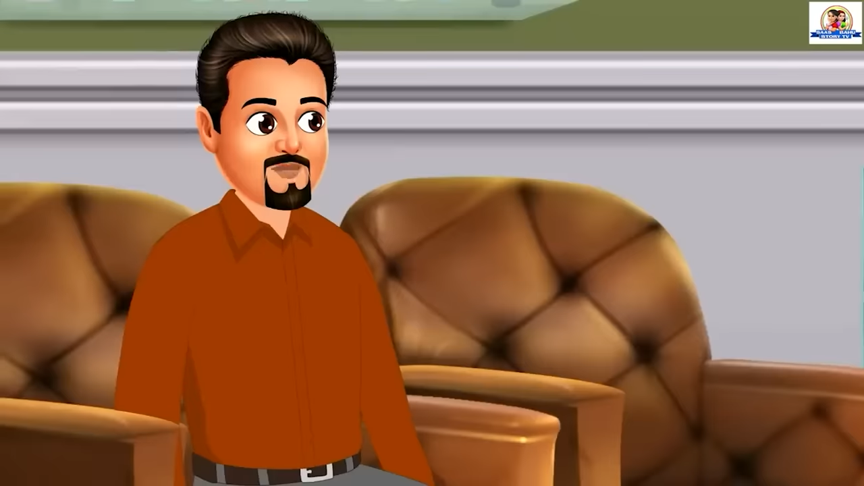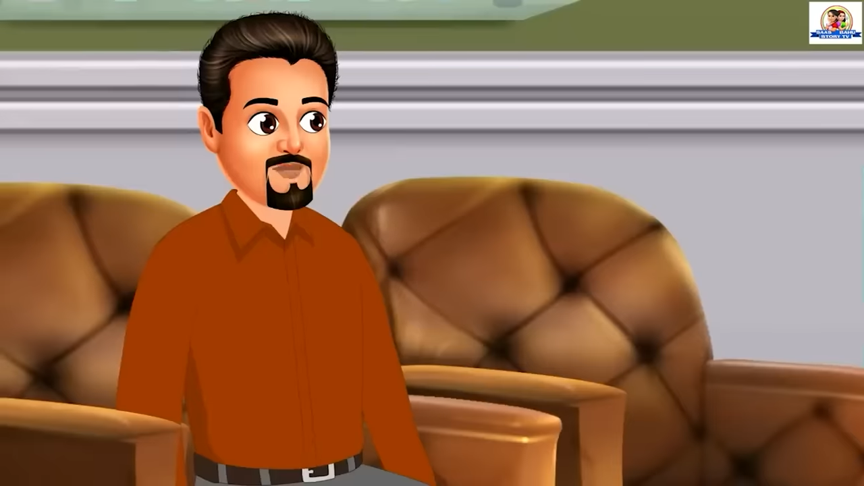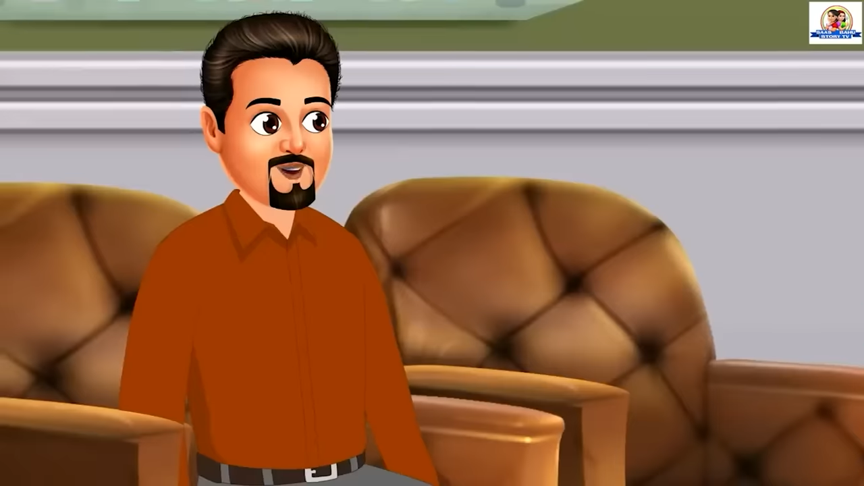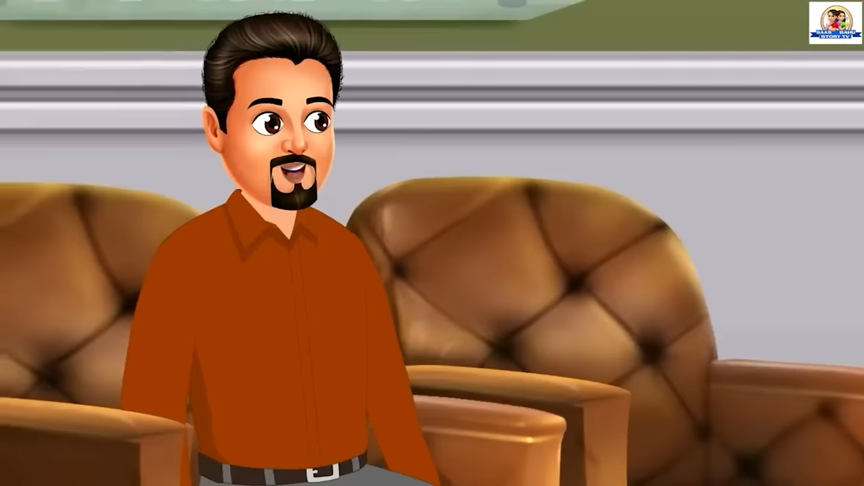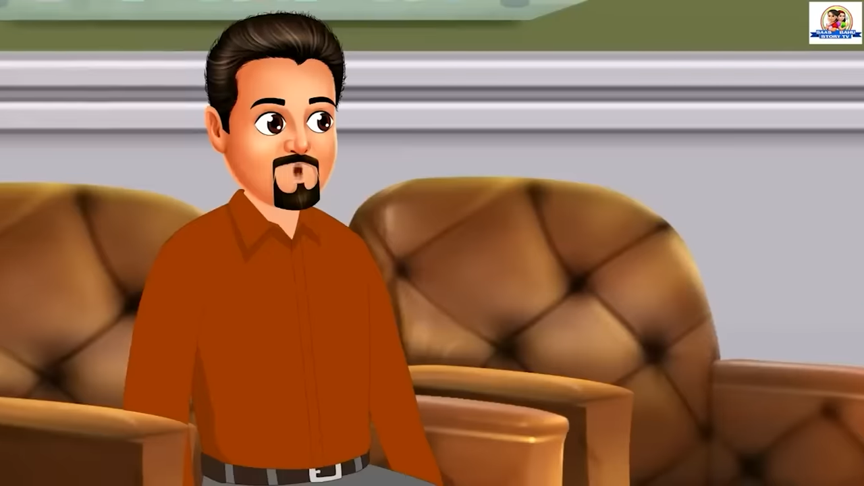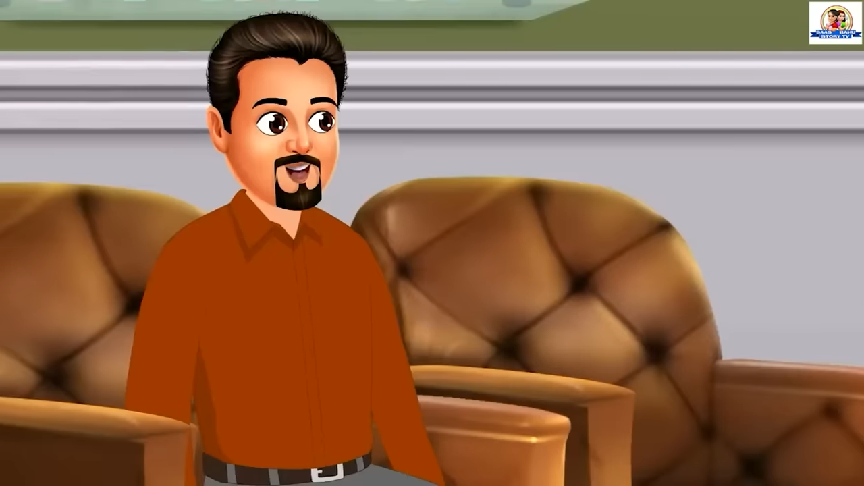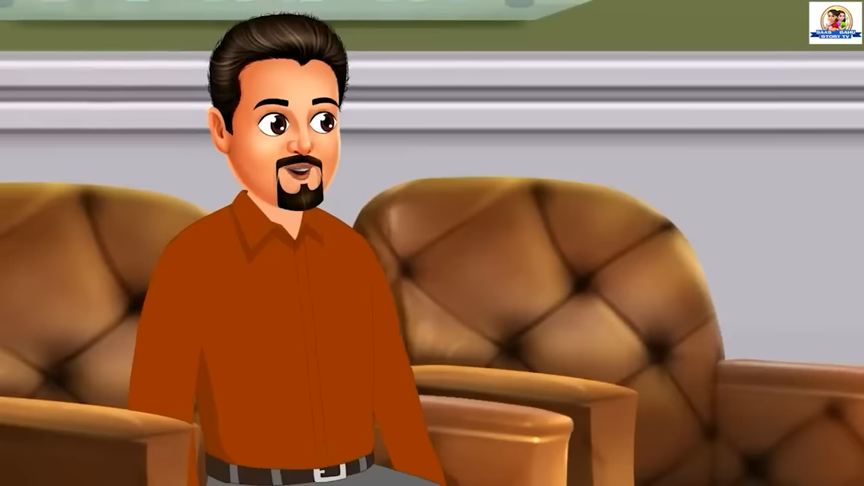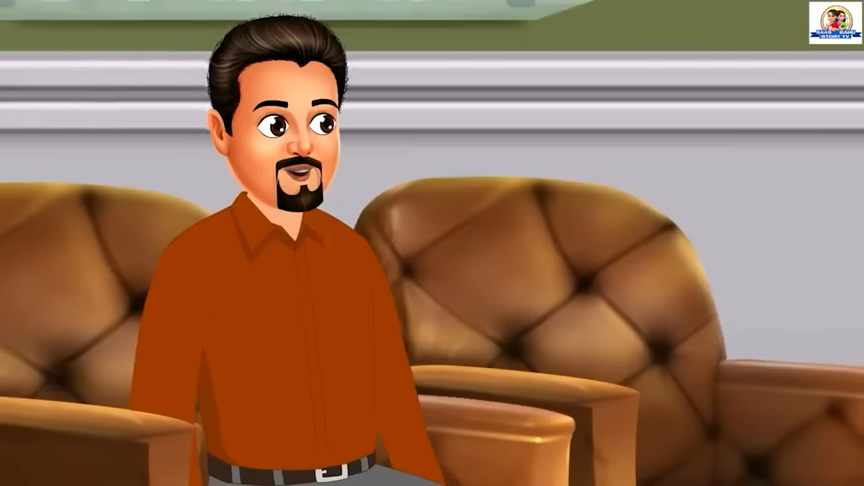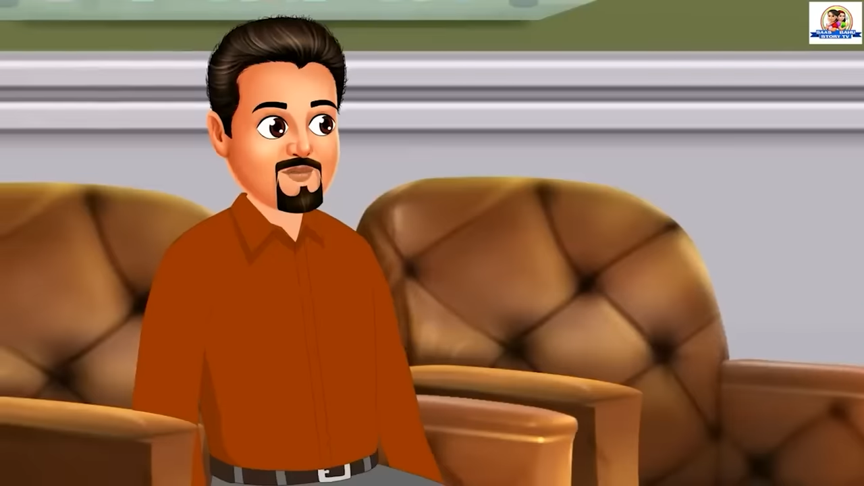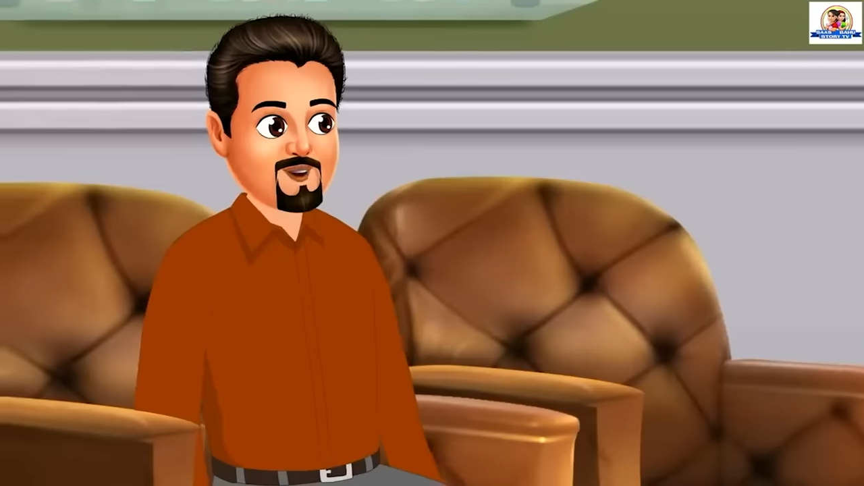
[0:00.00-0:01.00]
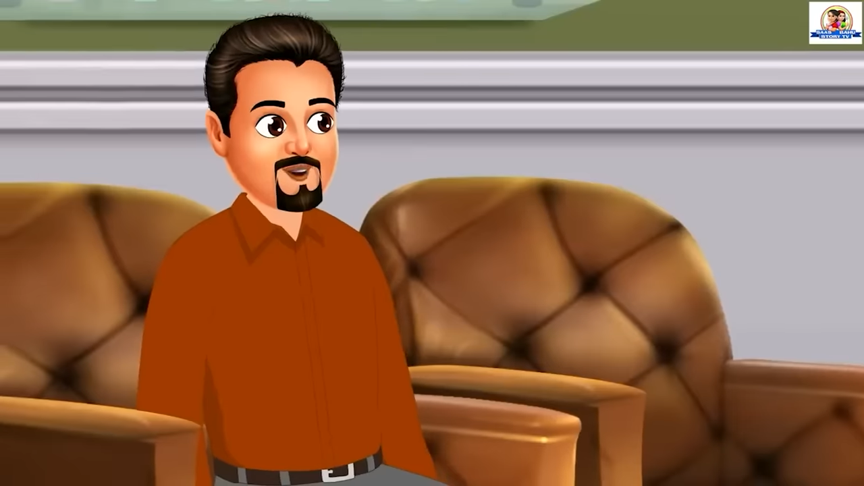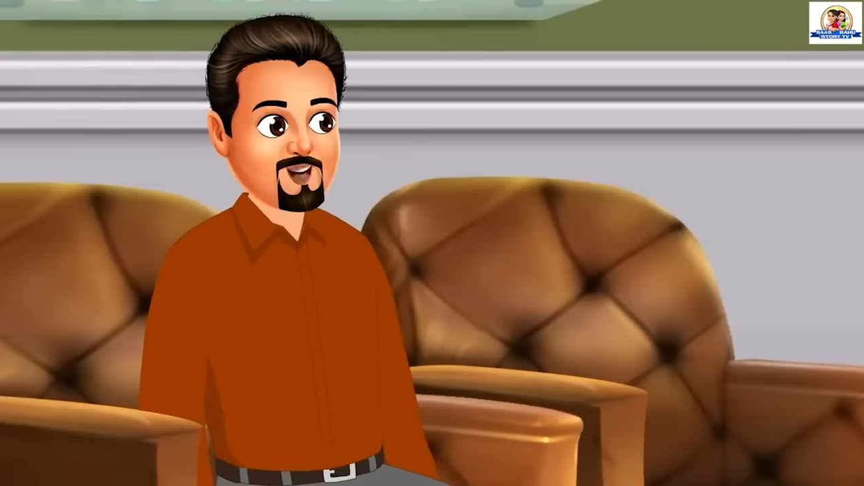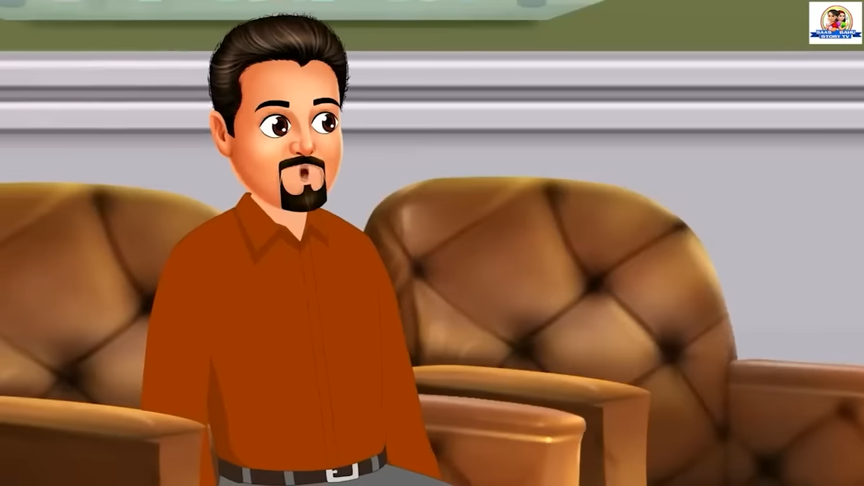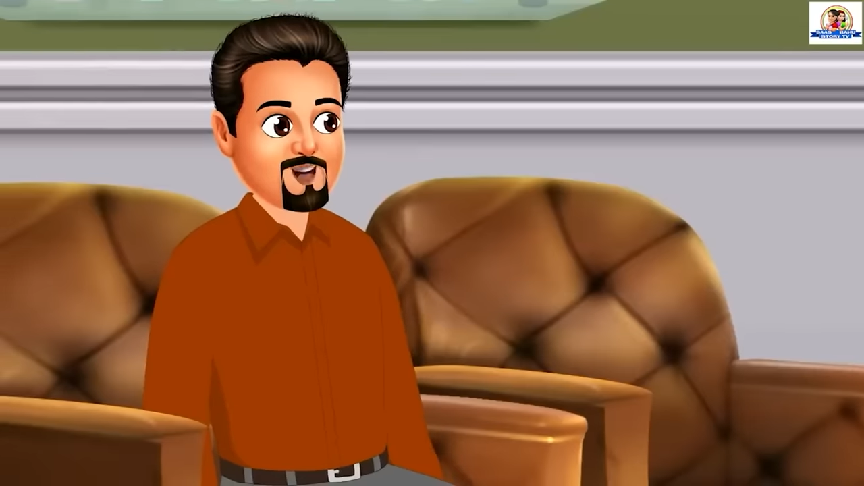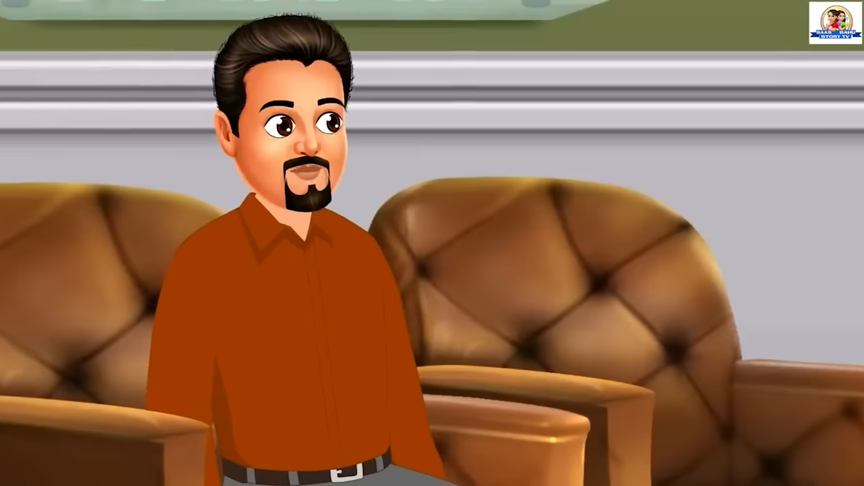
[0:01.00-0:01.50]
हरीश जी आप
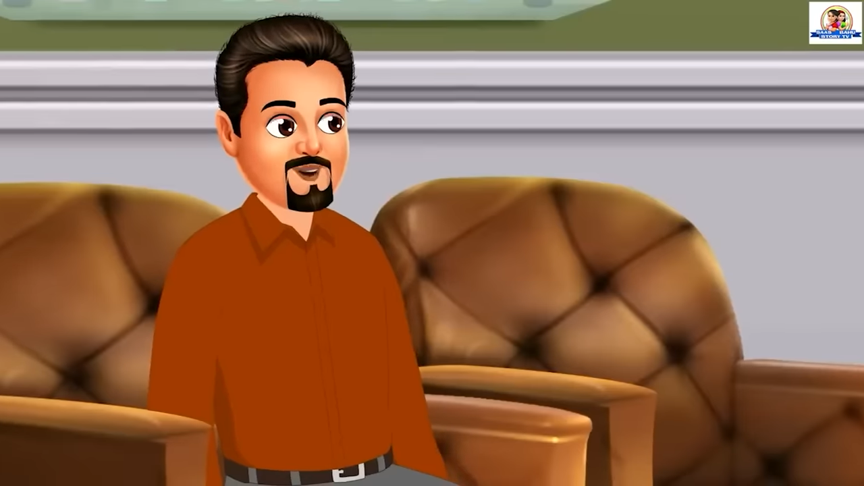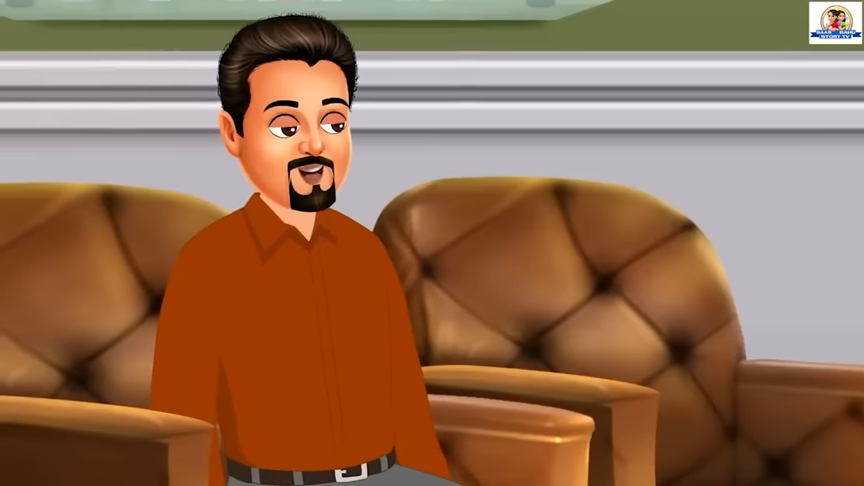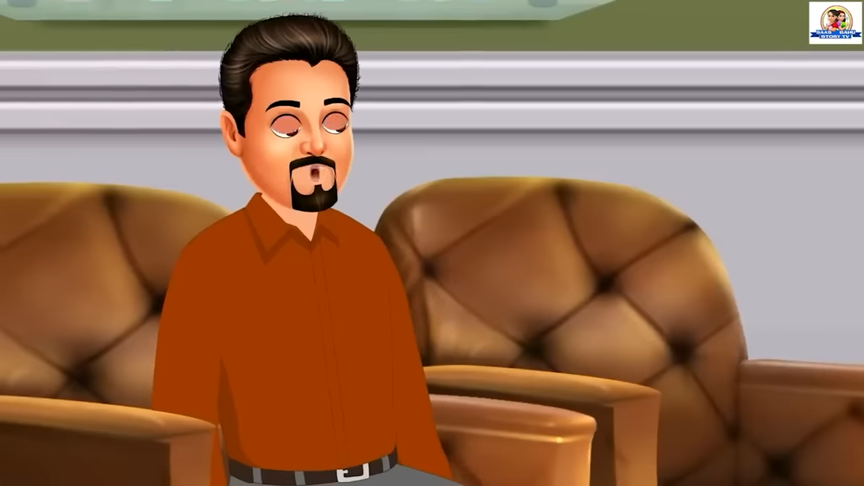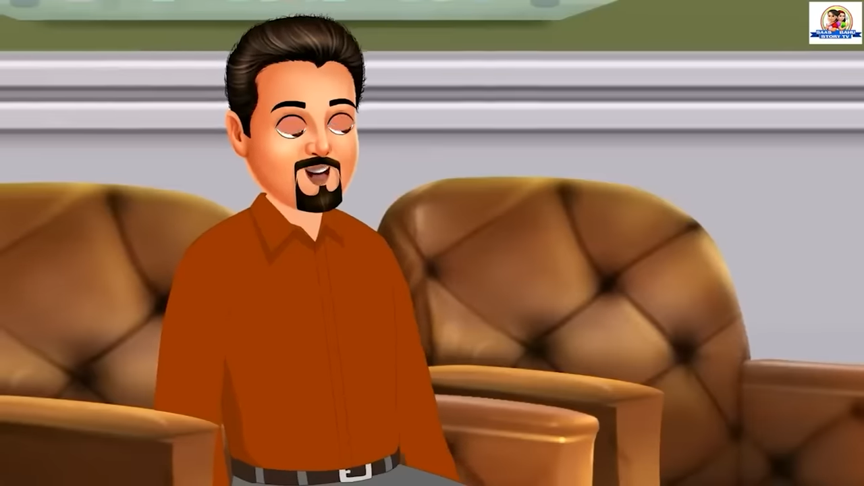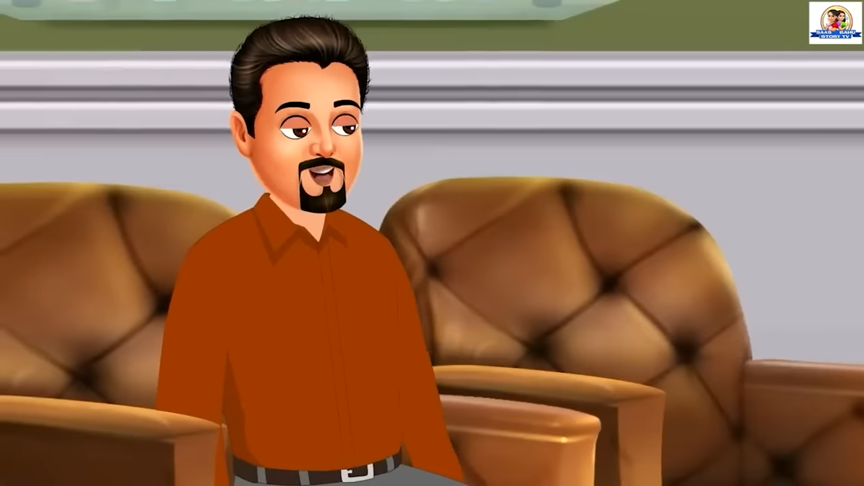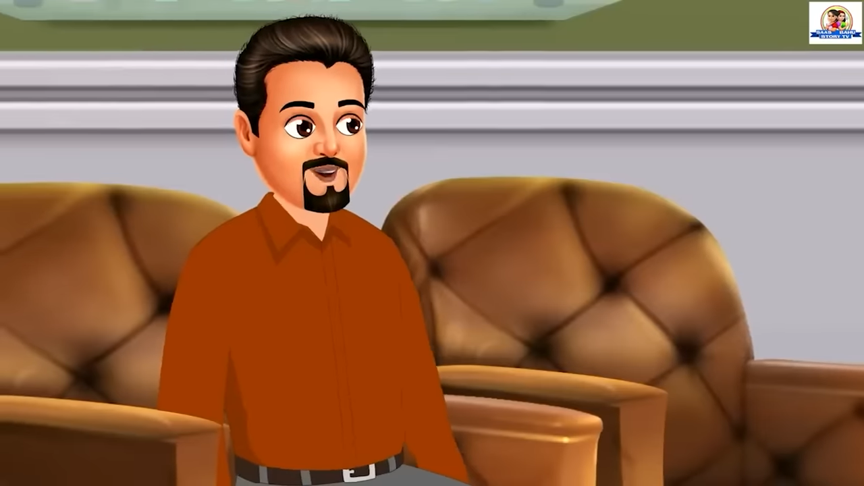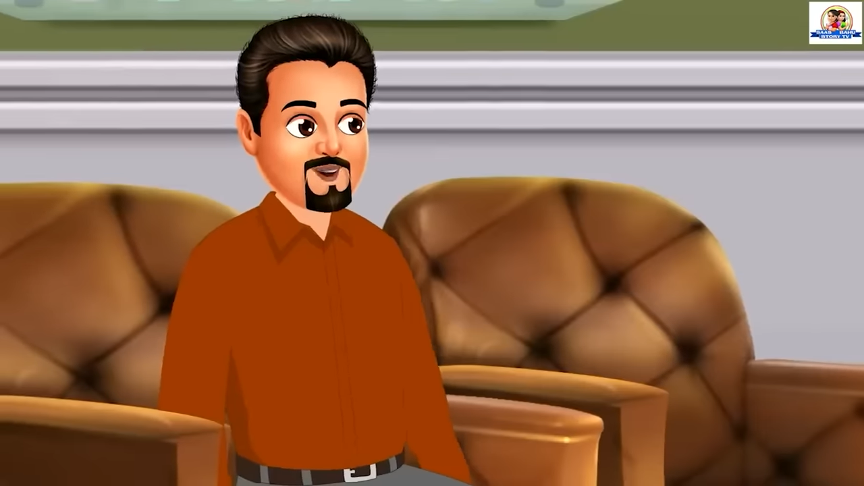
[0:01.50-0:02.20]
हाँ रसिका